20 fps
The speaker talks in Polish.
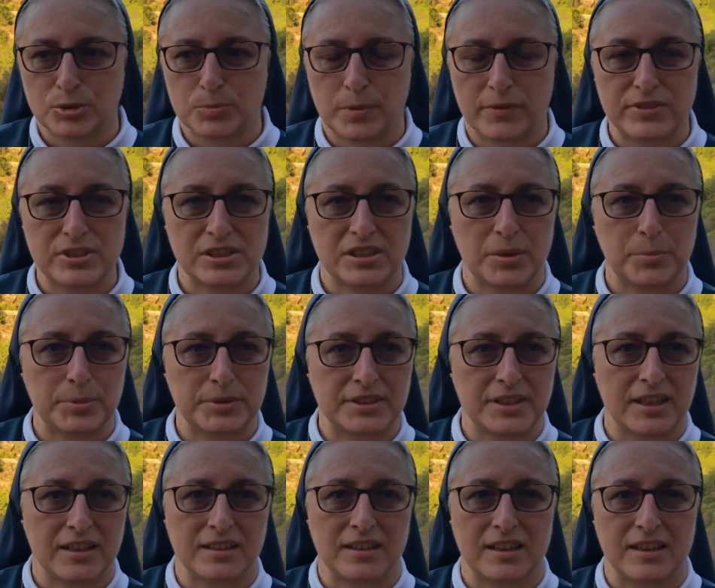odpowiedzi na
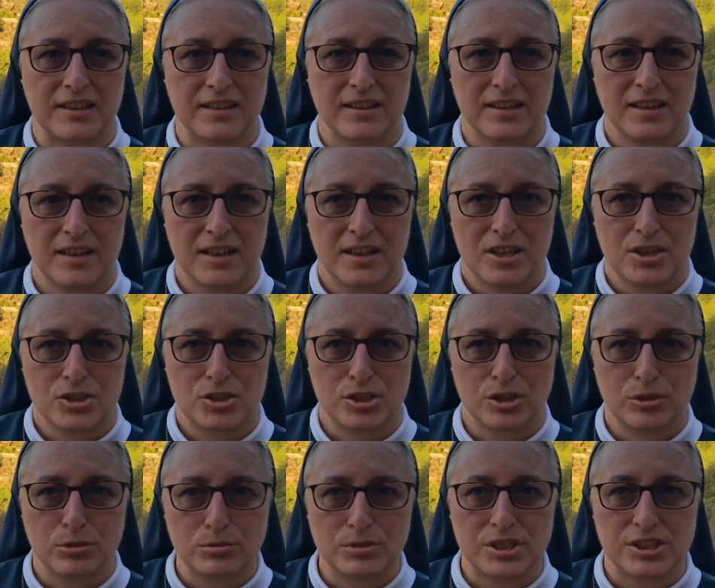pytanie, czy
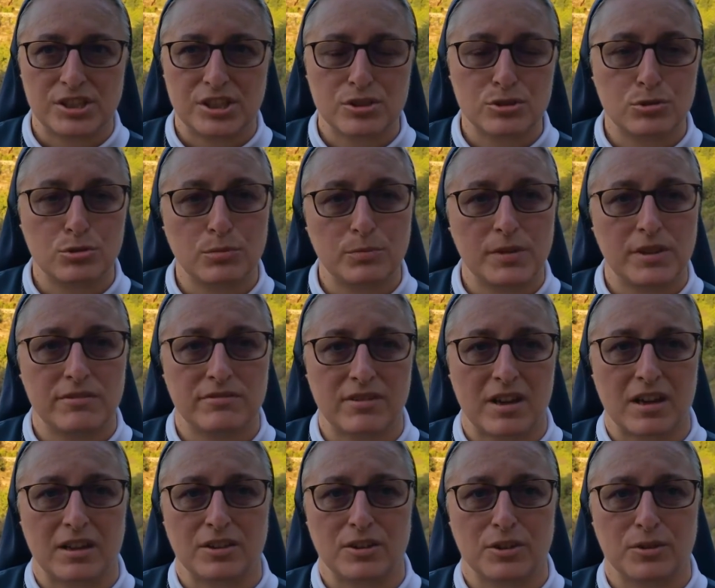ludzie się
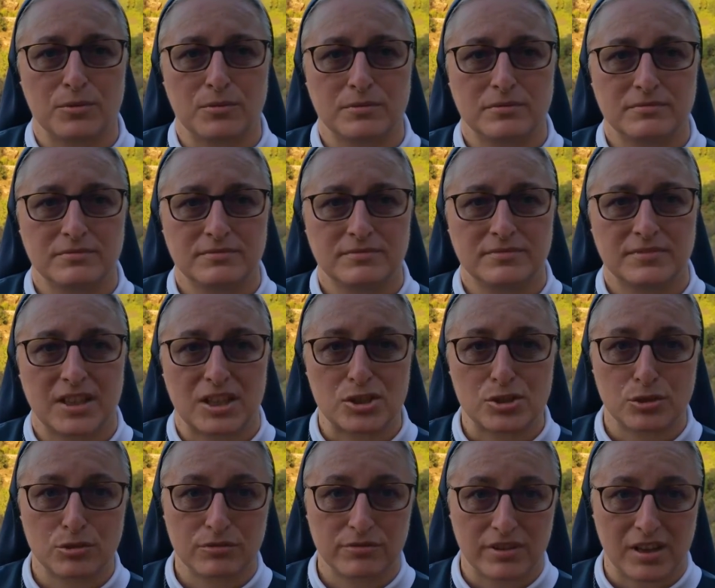zdumiewają
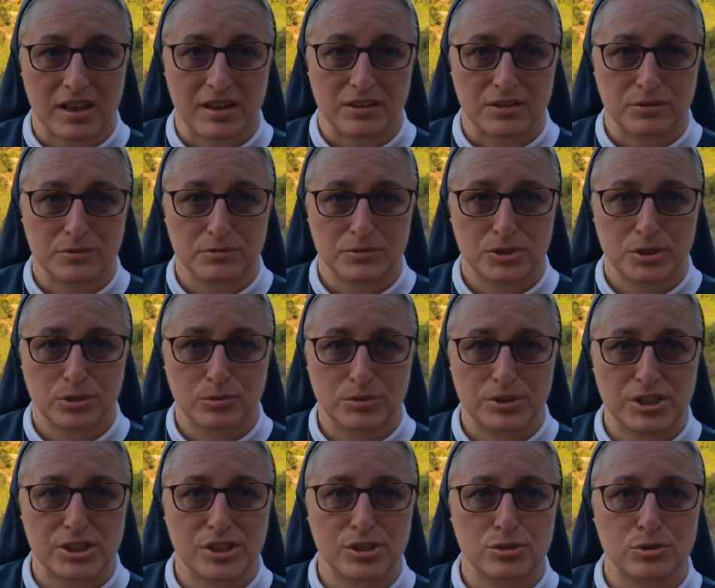naszą wiarą, czy
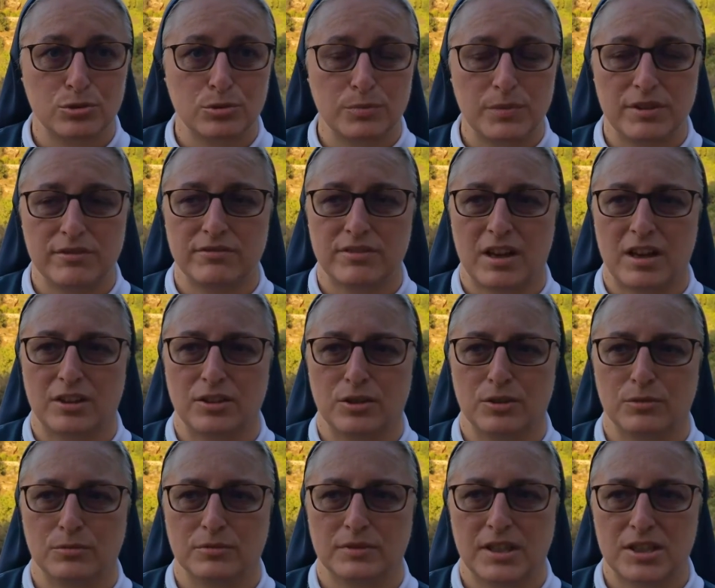ludzie się
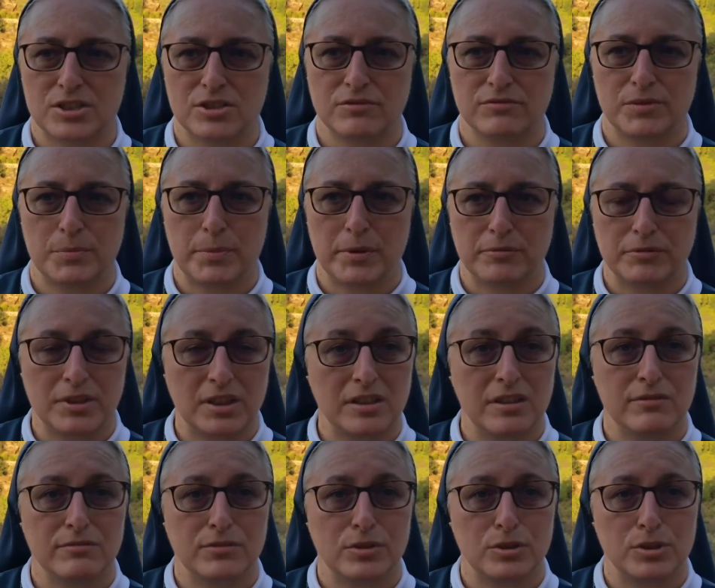zdumiewają naszym
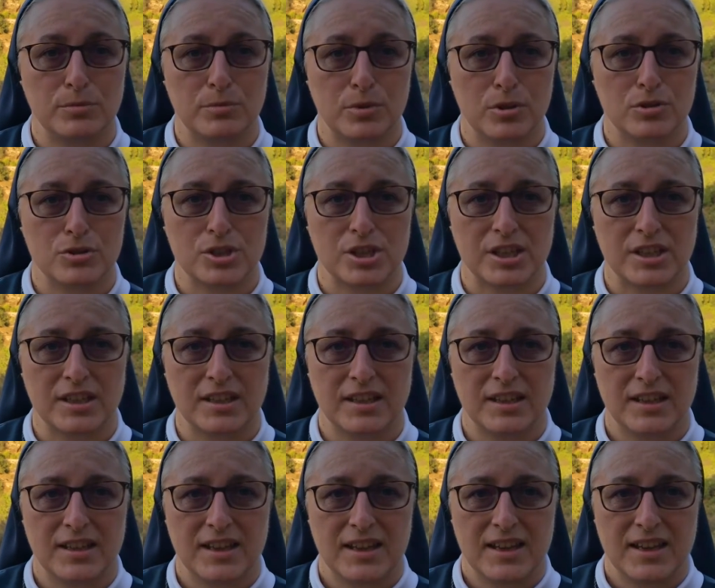wypełnieniem woli Bożej,
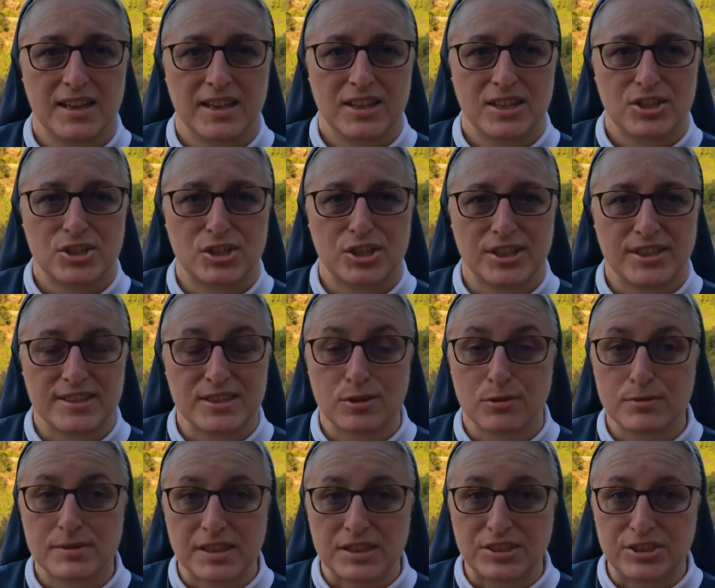czy
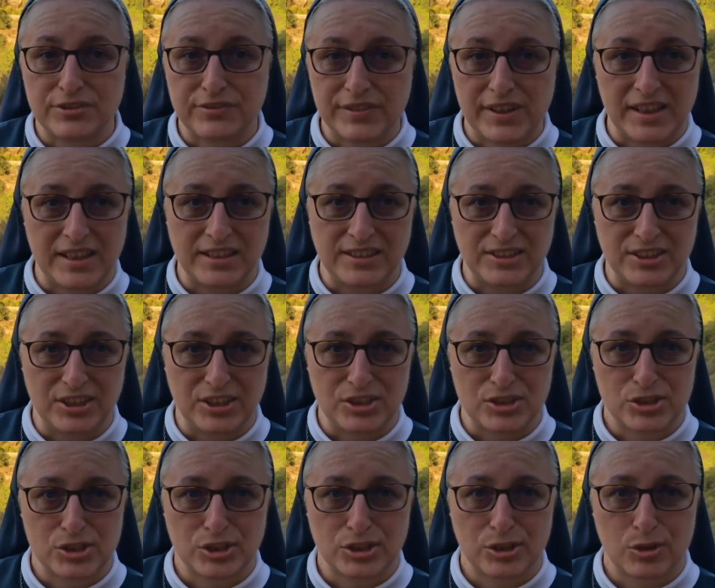są
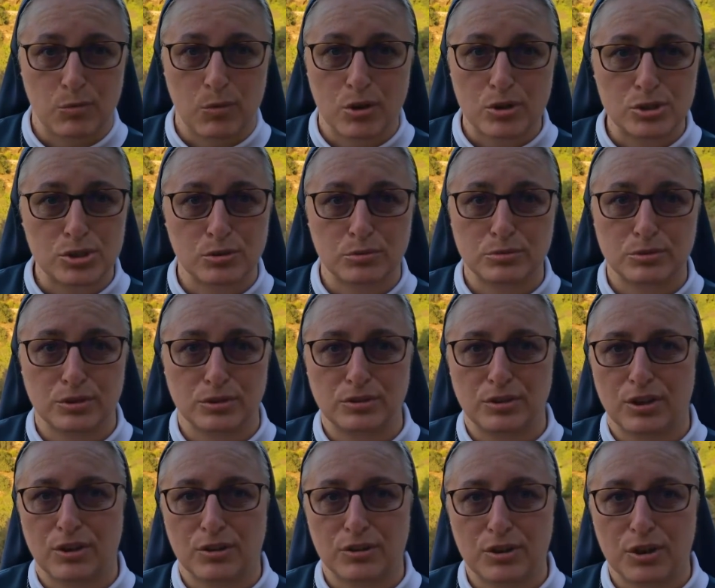zadziwieni, czy głoszą to
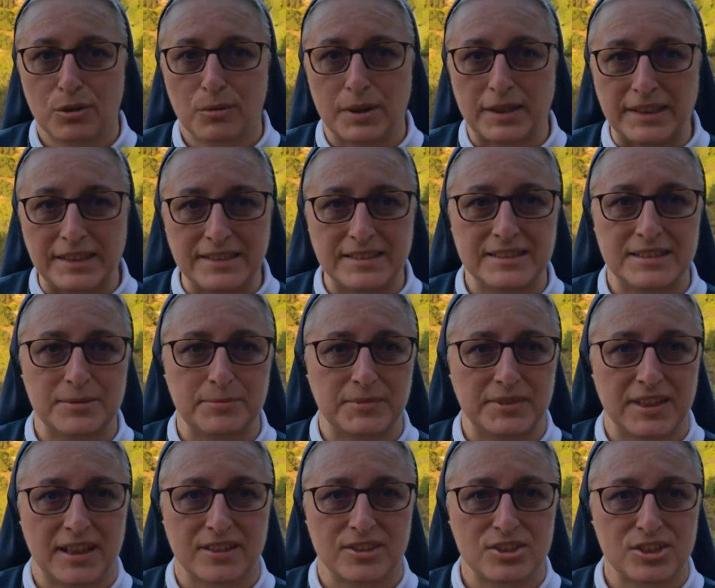dookoła
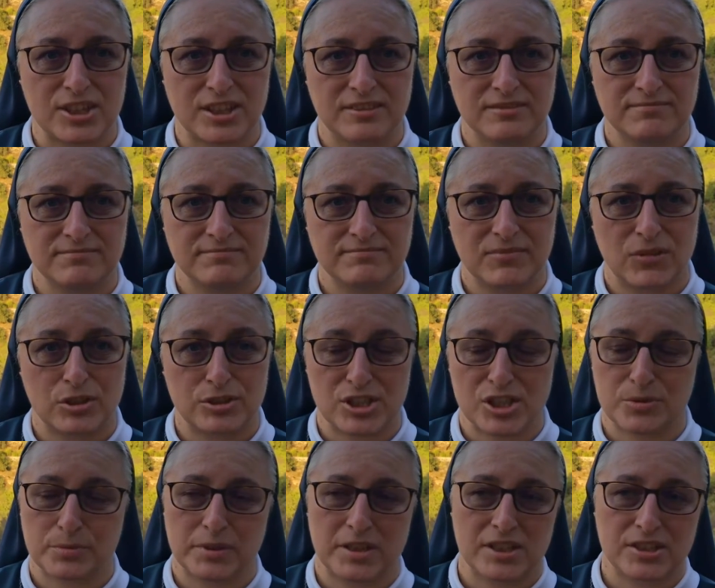innym także,
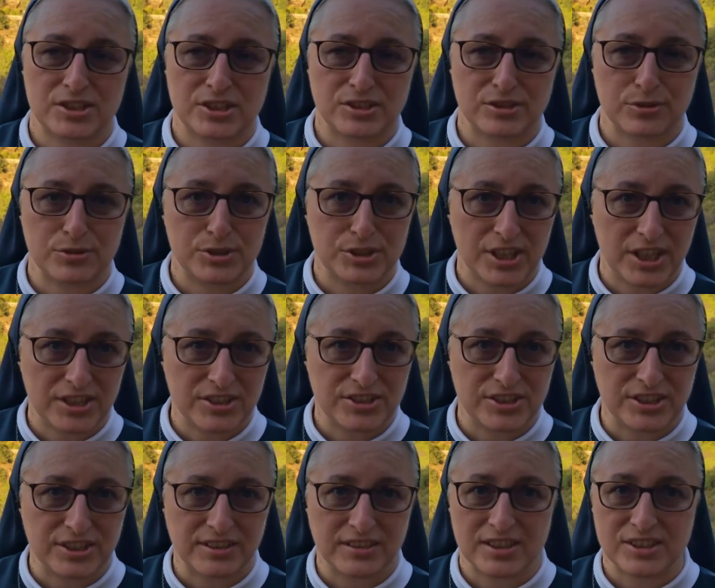chociażby nasi
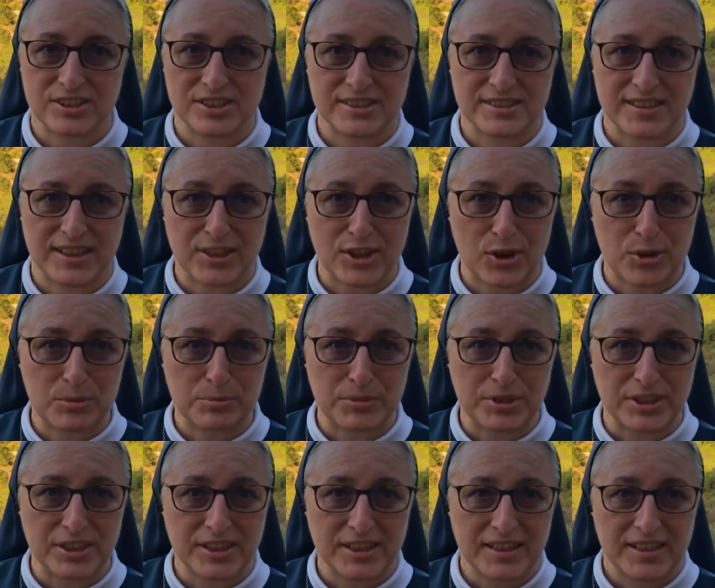sąsiedzi, nasi
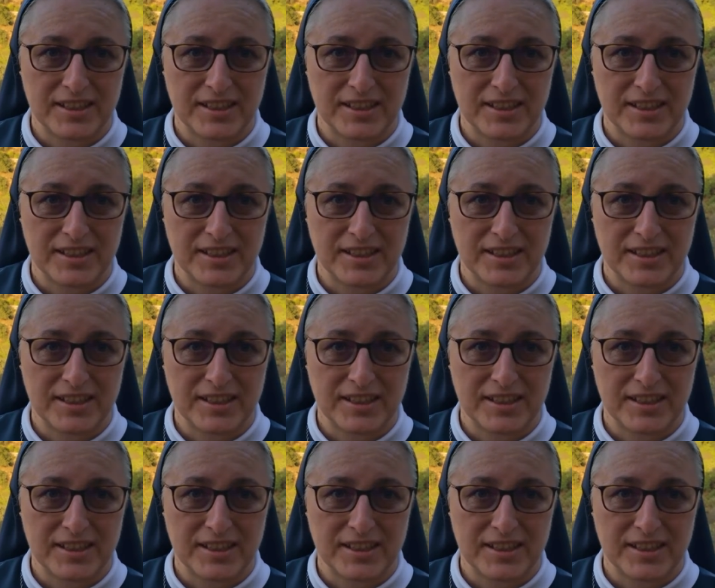znajomi,